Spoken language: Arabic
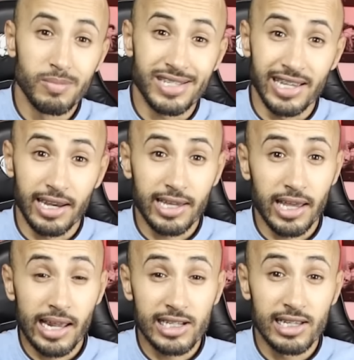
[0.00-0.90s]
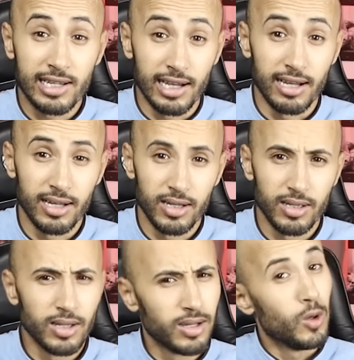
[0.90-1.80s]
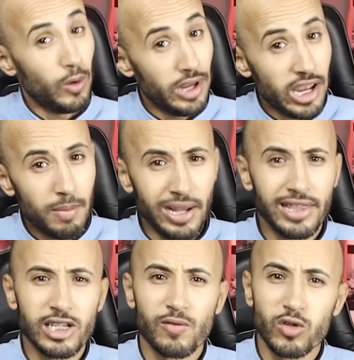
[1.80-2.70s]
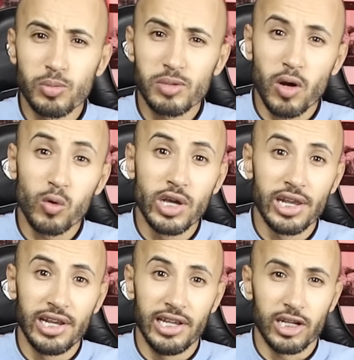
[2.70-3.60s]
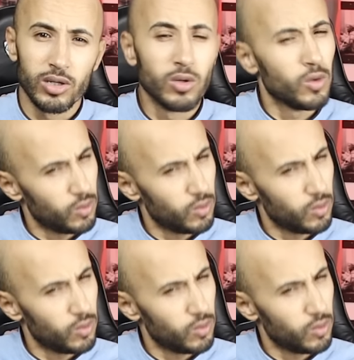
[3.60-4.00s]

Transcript: نصيرك راه راجلك وحنايا ما عندناش فلوس باش نبقاو كاري ليك